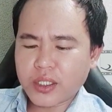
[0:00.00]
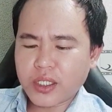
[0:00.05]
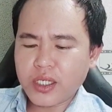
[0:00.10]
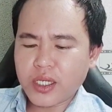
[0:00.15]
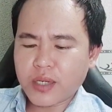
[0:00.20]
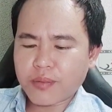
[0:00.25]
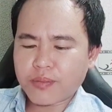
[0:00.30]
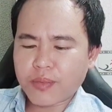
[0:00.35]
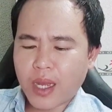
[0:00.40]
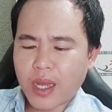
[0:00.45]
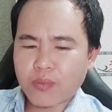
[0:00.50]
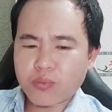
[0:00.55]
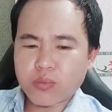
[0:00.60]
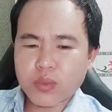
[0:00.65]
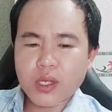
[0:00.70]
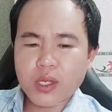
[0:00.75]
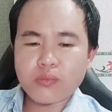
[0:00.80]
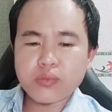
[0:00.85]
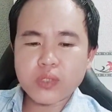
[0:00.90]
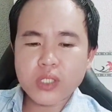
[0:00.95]
ký hợp
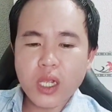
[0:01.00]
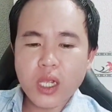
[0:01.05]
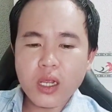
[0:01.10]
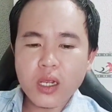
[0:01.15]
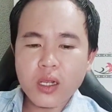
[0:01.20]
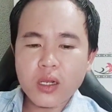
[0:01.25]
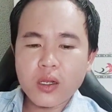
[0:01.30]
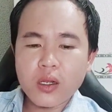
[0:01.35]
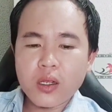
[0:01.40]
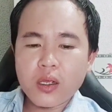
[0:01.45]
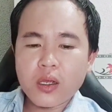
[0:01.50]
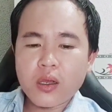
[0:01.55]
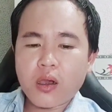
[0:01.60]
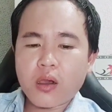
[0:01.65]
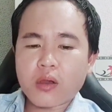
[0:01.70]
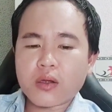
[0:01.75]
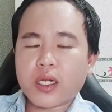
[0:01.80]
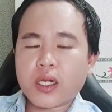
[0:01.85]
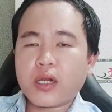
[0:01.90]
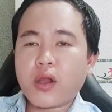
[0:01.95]
đồng công chứng
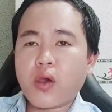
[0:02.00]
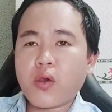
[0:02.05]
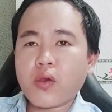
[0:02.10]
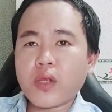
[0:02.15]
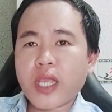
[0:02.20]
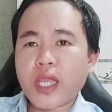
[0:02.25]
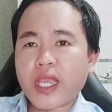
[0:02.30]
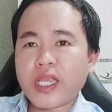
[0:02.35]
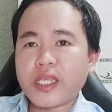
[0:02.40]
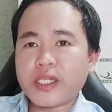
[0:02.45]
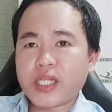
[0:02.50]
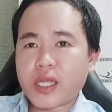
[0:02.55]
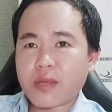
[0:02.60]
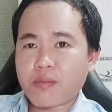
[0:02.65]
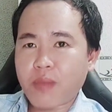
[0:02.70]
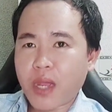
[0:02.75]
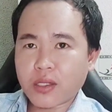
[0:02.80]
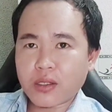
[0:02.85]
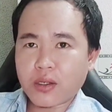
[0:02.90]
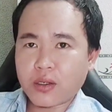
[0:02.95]
hoặc là đóng cây
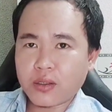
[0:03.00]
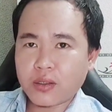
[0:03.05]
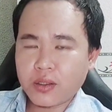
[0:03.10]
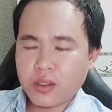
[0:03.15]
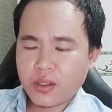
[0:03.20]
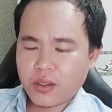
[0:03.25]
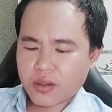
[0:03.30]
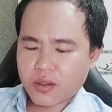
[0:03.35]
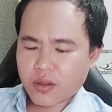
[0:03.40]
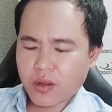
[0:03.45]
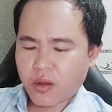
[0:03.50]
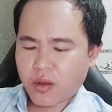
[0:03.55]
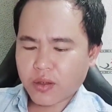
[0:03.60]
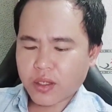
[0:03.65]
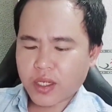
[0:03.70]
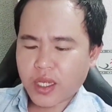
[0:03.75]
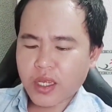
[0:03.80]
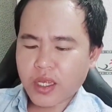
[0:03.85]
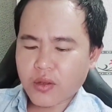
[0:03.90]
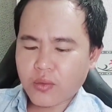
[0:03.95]
săn bắt thôi
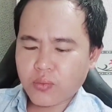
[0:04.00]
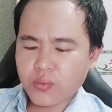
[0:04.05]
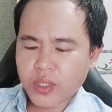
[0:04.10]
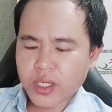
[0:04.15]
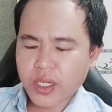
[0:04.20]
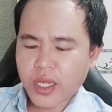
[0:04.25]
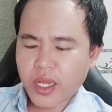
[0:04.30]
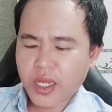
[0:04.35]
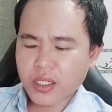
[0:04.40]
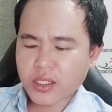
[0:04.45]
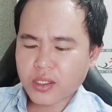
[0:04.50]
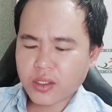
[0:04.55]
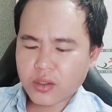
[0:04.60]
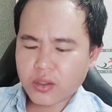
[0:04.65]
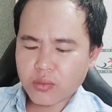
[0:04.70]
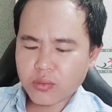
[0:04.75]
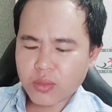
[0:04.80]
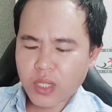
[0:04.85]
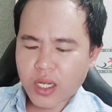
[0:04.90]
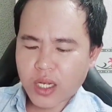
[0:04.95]
còn các công việc khác thì
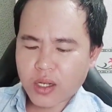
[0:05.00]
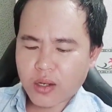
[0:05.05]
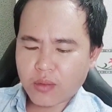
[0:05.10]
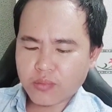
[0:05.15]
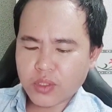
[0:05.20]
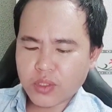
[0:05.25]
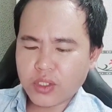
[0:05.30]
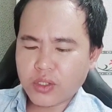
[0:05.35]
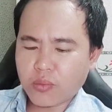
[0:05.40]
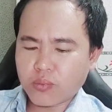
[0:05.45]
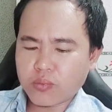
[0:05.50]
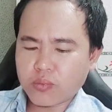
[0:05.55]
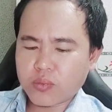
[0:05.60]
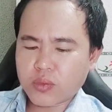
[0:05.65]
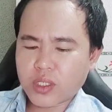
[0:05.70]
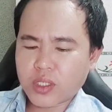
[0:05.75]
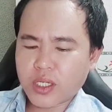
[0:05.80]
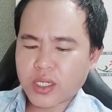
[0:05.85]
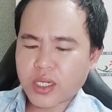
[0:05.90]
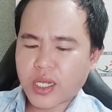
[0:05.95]
chúng ta không nên dùng
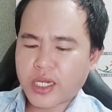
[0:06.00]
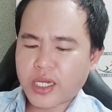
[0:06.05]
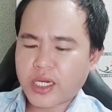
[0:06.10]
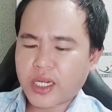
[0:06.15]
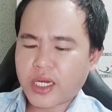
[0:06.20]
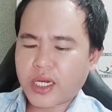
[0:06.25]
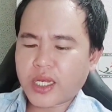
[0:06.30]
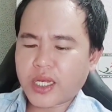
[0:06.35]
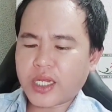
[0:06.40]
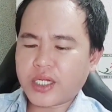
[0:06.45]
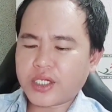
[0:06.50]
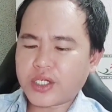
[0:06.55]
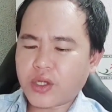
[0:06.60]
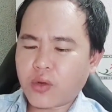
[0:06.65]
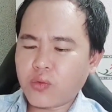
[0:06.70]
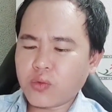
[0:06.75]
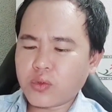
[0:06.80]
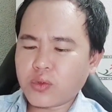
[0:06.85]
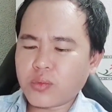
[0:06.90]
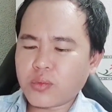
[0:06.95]
thì ngày này là ngày
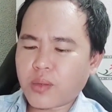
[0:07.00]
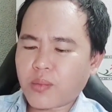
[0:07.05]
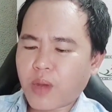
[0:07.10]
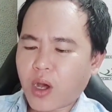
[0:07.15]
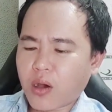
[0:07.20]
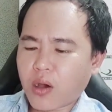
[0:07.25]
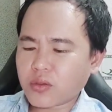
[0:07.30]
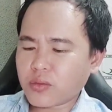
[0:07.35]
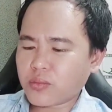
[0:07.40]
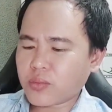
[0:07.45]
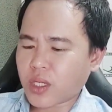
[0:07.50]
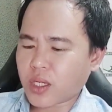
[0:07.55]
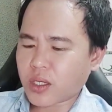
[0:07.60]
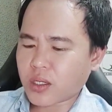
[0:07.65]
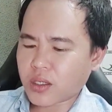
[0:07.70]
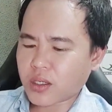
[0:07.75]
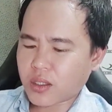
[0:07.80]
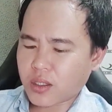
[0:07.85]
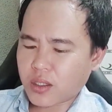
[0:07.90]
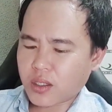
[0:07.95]
xấu chúng ta bỏ chúng
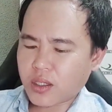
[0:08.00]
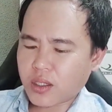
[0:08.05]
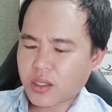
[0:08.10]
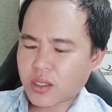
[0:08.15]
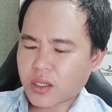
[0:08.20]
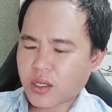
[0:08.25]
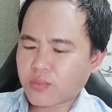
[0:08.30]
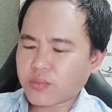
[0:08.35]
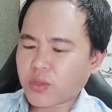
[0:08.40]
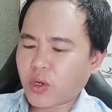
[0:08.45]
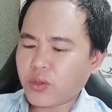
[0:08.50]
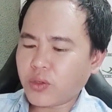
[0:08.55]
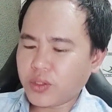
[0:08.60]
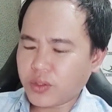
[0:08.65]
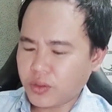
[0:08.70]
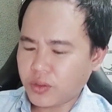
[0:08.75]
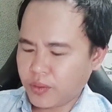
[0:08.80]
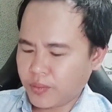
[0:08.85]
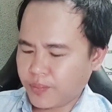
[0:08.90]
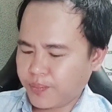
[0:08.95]
ta à, không nói
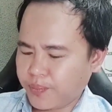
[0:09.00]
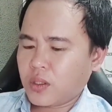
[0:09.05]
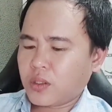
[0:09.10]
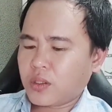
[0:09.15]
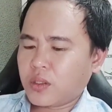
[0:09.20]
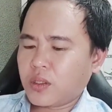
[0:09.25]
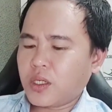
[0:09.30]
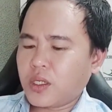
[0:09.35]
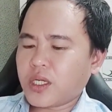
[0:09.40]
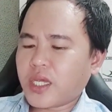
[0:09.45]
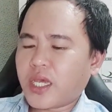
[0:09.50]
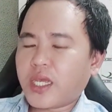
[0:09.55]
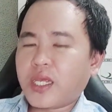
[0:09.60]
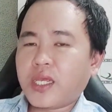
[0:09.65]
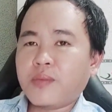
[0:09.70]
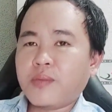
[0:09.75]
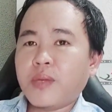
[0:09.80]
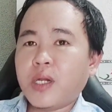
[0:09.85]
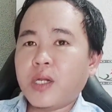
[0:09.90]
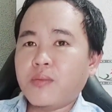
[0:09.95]
nữa đến
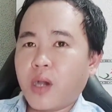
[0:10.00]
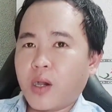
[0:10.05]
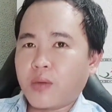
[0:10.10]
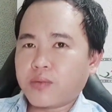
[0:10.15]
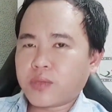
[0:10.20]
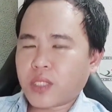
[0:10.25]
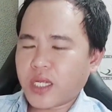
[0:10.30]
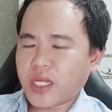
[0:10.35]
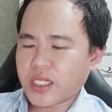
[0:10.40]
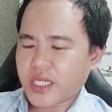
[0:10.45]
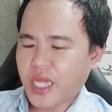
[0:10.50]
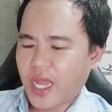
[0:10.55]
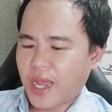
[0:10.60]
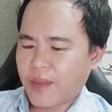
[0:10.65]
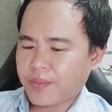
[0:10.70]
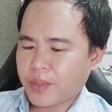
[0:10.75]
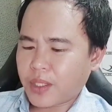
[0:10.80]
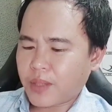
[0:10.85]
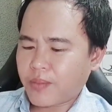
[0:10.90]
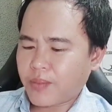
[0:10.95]
ngày 11 tháng
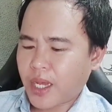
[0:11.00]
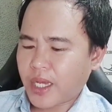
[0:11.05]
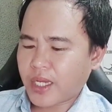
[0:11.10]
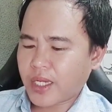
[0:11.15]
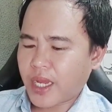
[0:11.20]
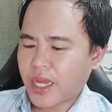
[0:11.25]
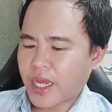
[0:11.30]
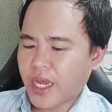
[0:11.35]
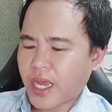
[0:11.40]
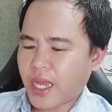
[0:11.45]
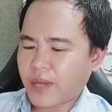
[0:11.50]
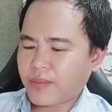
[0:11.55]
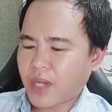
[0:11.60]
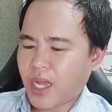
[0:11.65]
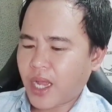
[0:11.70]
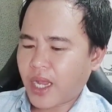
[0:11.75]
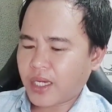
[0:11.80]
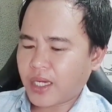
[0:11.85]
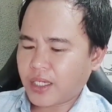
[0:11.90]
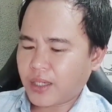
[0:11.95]
Chạp năm
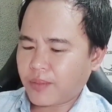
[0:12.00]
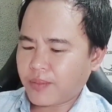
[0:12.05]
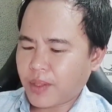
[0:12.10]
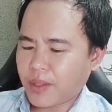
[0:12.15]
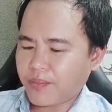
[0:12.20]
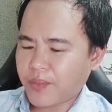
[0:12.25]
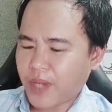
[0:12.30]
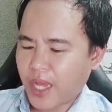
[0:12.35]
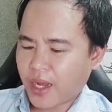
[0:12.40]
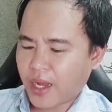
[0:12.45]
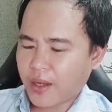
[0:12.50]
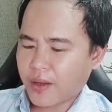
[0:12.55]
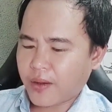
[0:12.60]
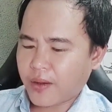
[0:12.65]
2022 năm nhâm dần.